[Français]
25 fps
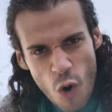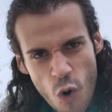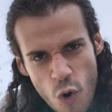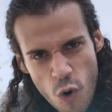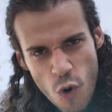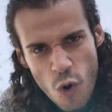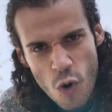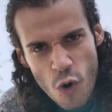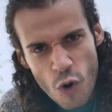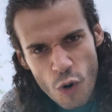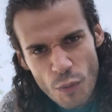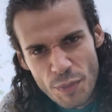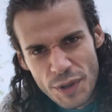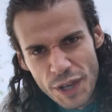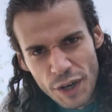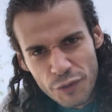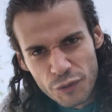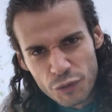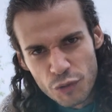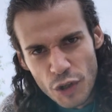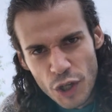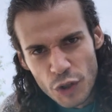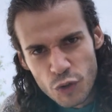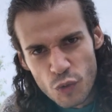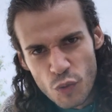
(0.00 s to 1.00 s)
Oh,
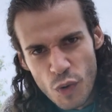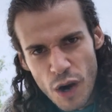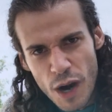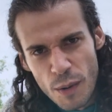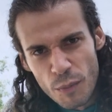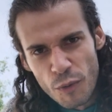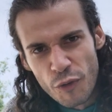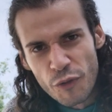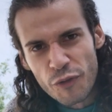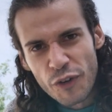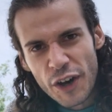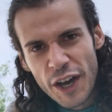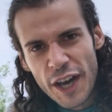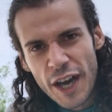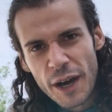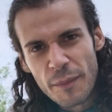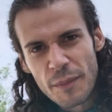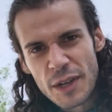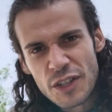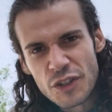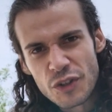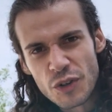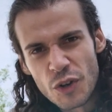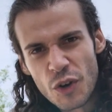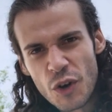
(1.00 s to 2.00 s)
bienvenue à toi, mon frère,
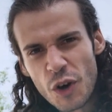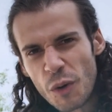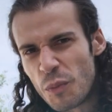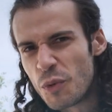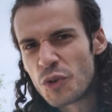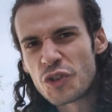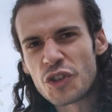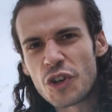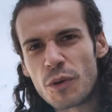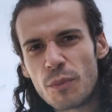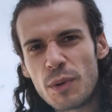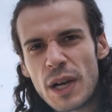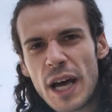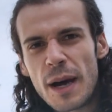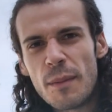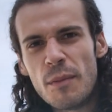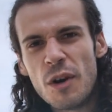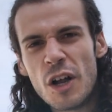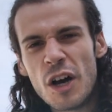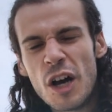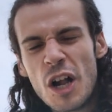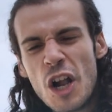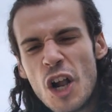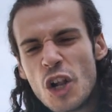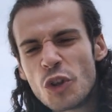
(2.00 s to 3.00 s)
ma sœur, mon
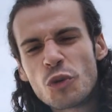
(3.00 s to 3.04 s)
semblable,